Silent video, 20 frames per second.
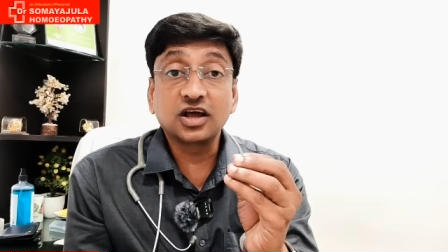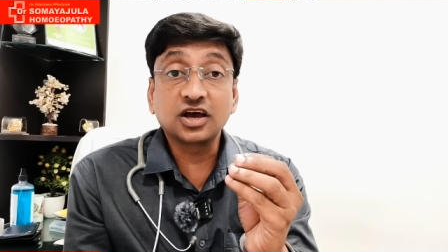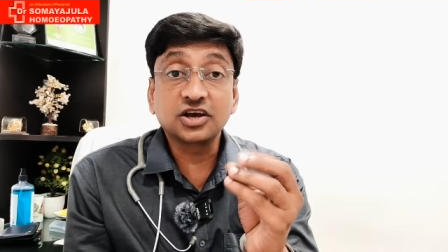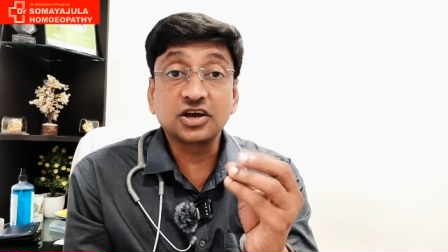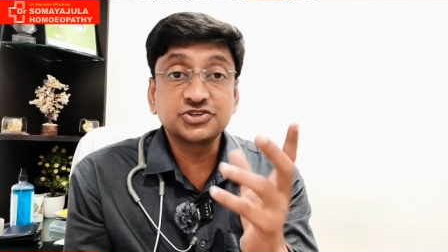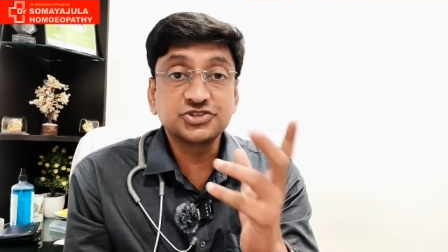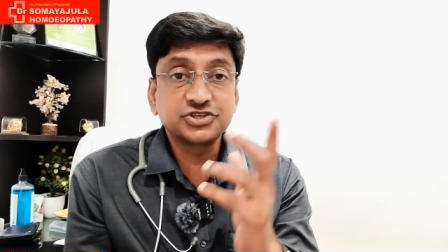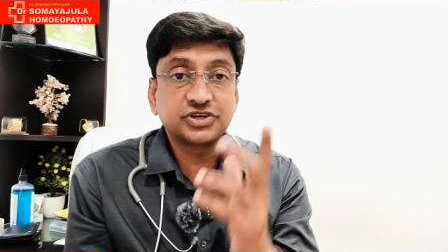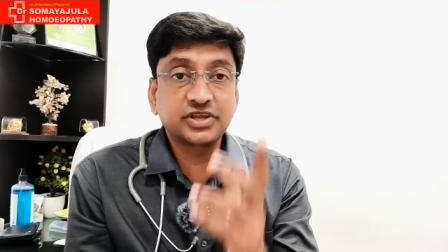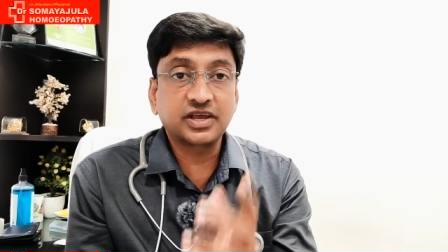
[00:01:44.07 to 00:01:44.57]

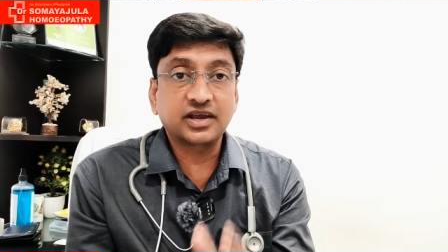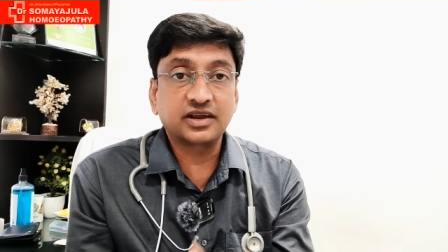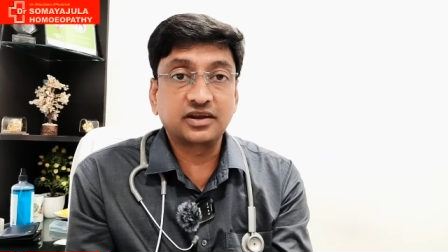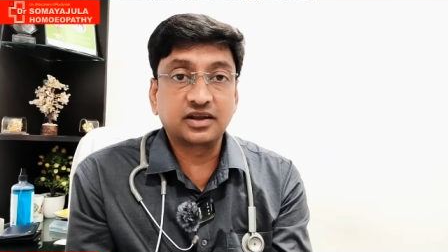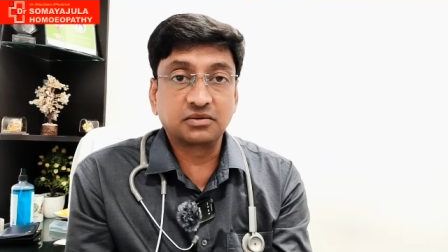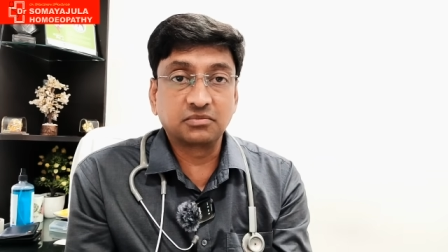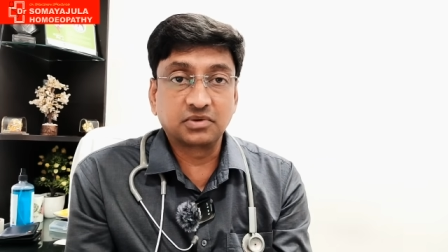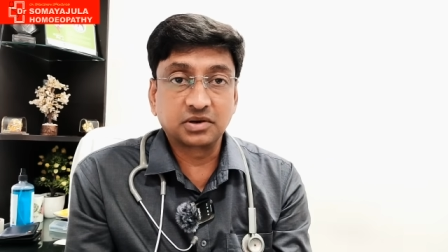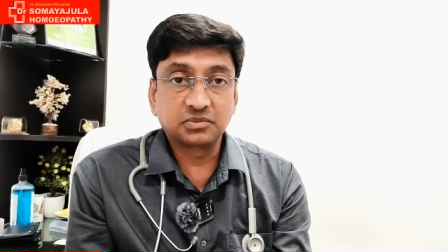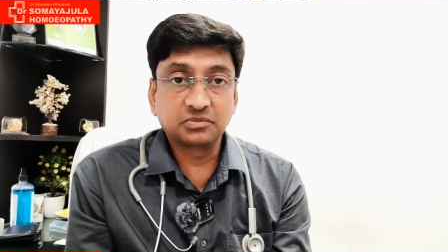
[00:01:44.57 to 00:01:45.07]
లగ్జరీ
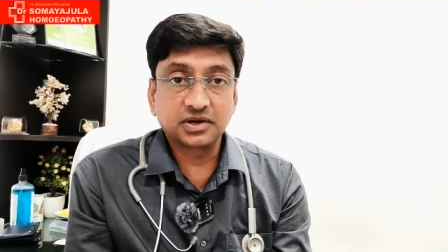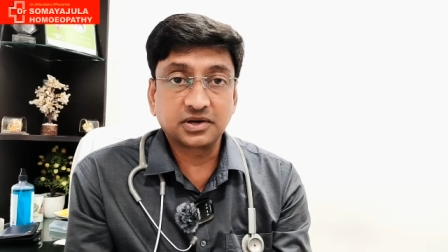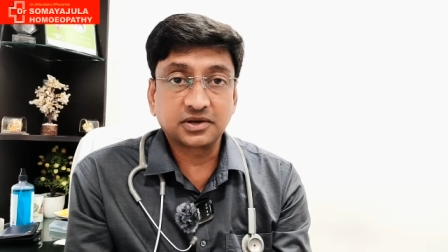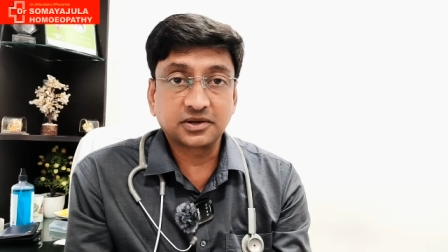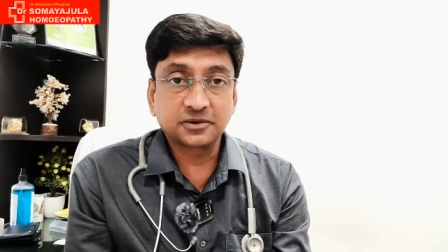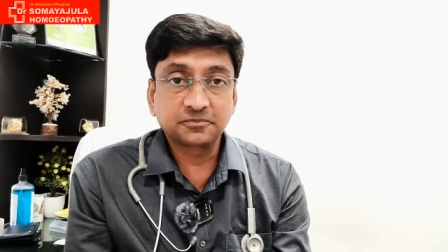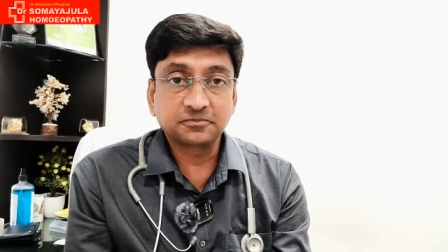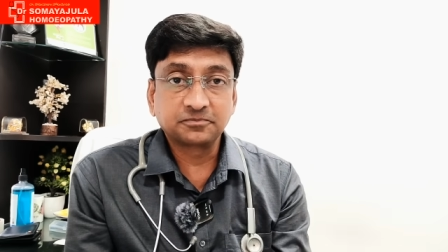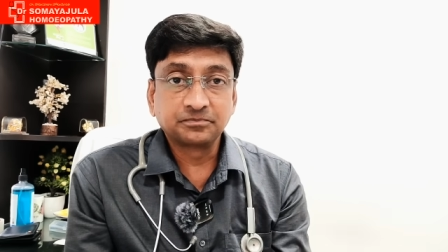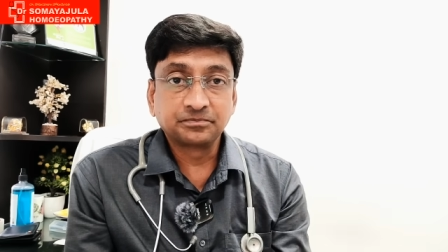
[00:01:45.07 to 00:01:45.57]
ఐటెం అనమాట
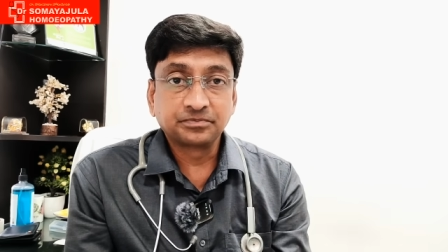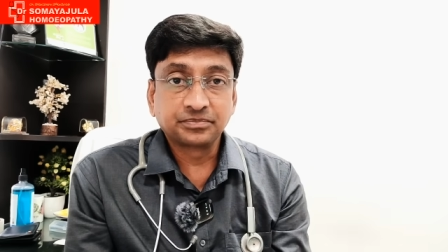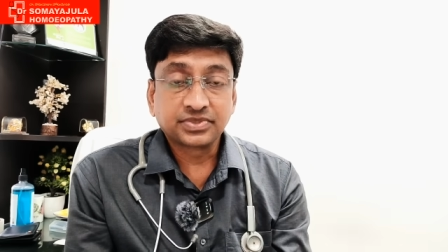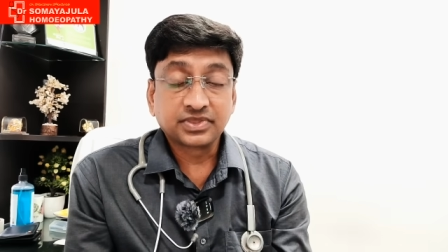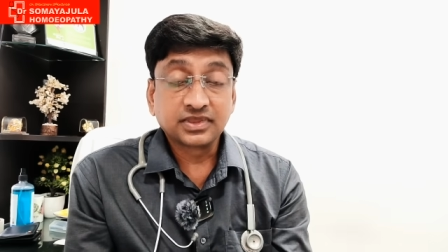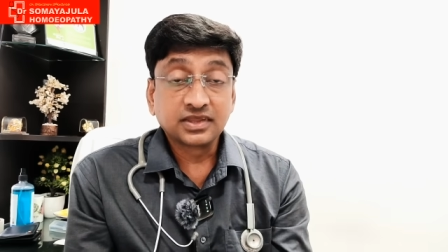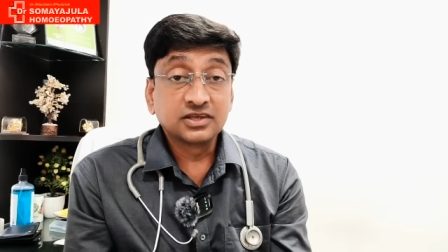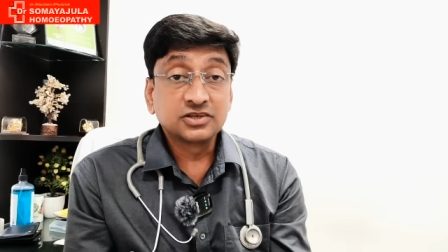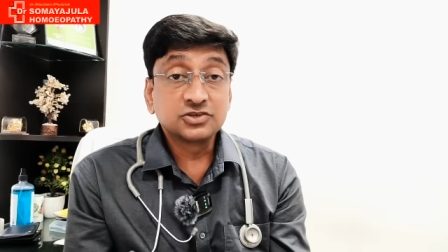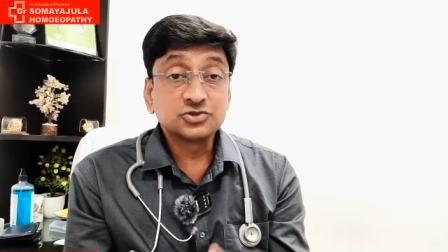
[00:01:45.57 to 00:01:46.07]

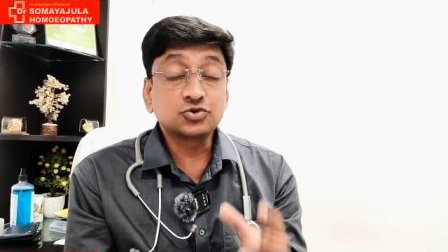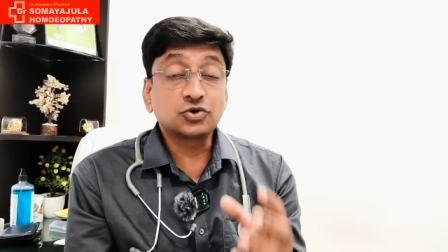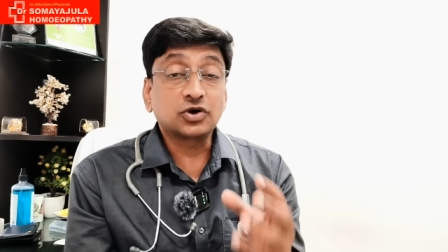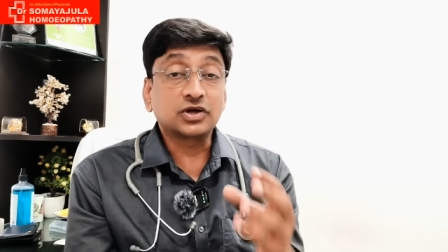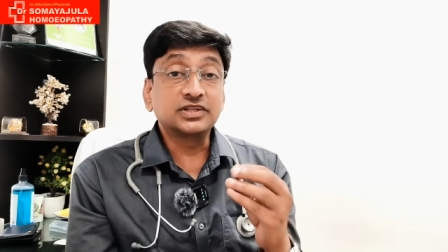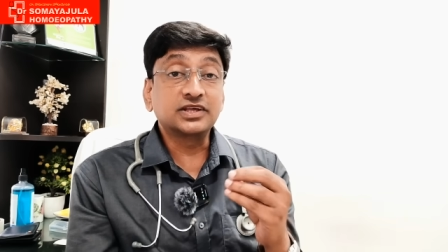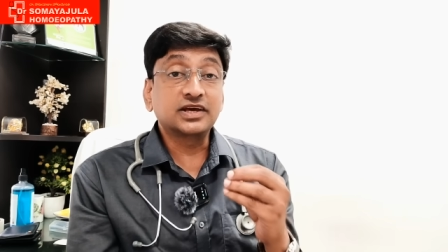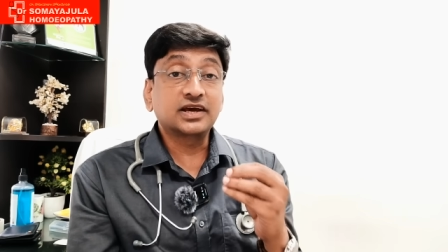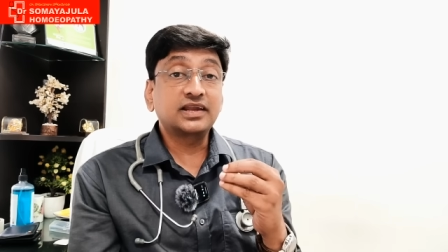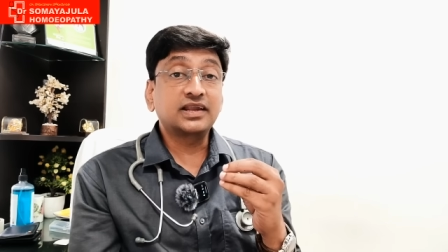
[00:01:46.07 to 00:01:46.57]
సో
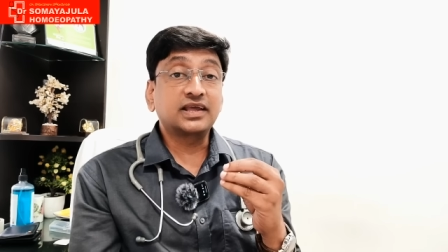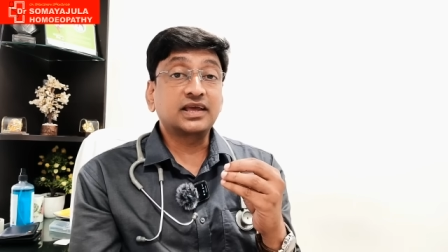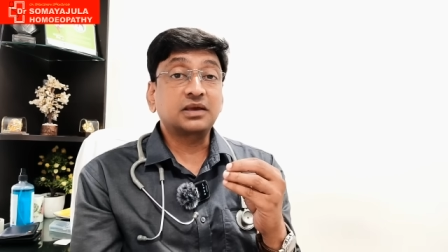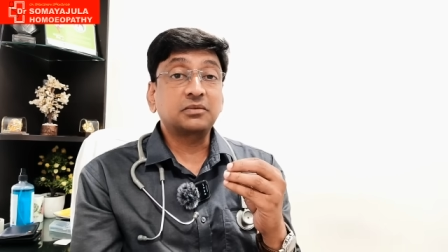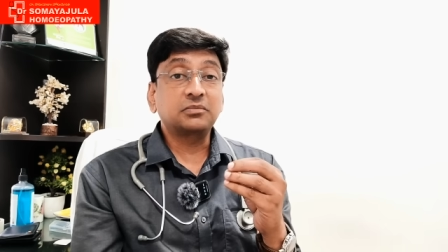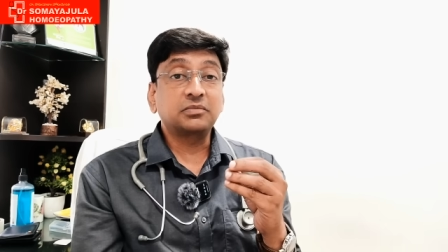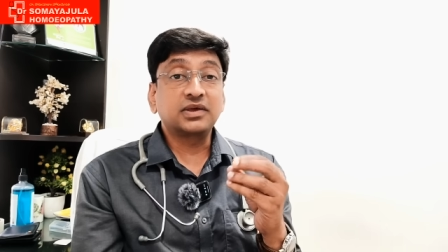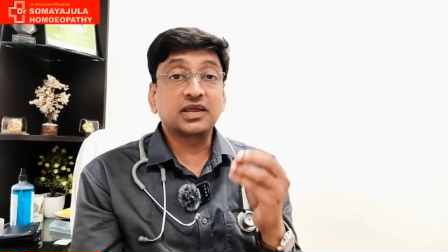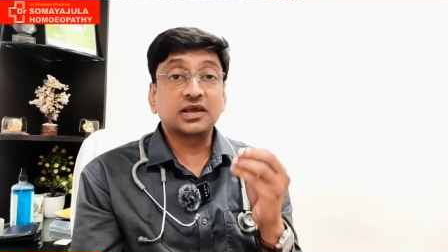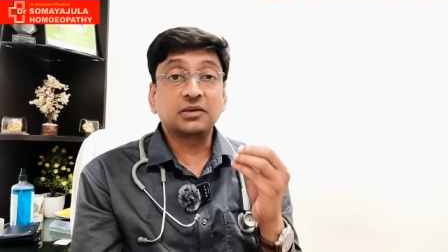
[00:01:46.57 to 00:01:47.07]
అందుకనే
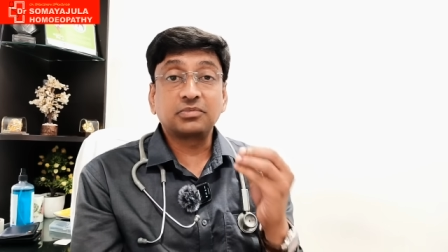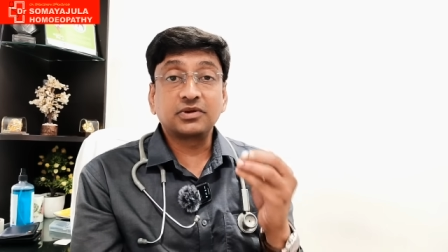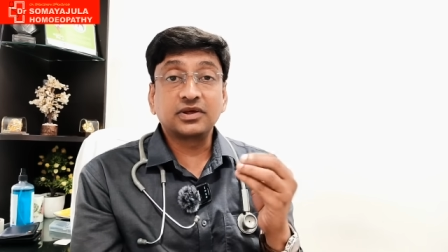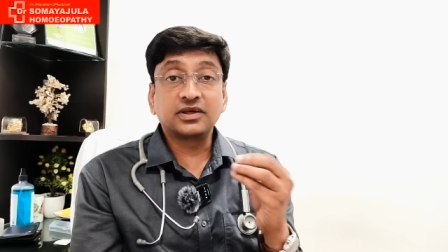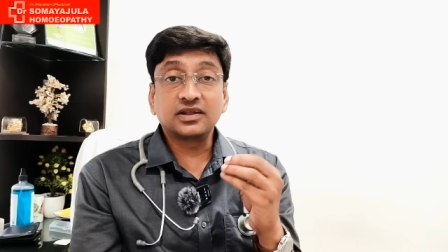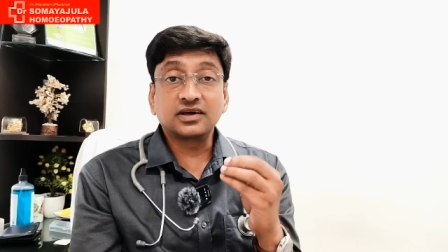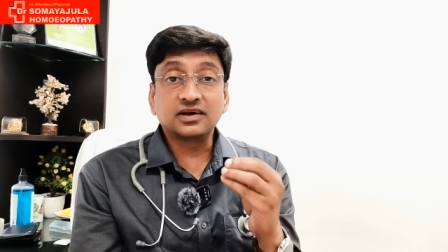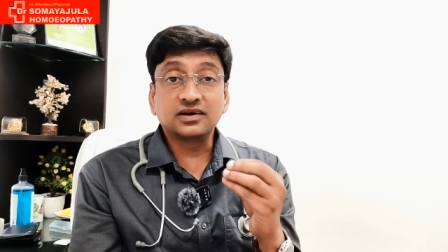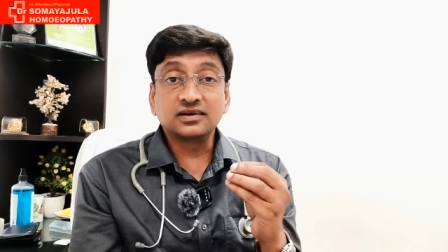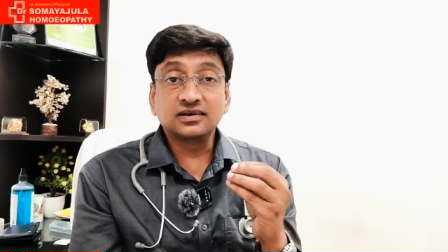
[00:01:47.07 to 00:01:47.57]
మీకు
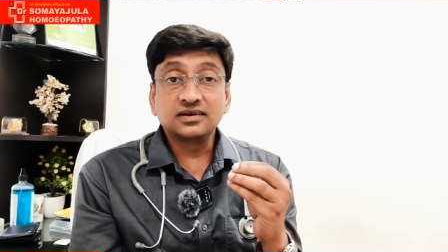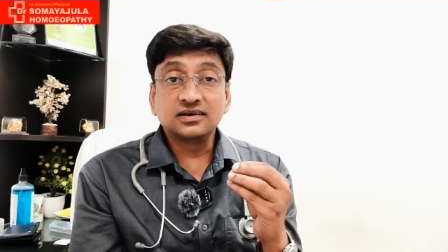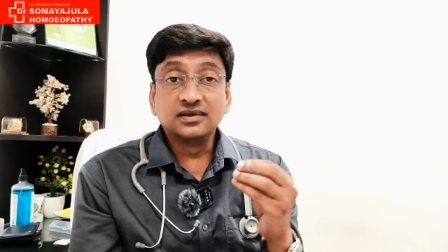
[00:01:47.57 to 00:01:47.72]
ఎప్పుడైనా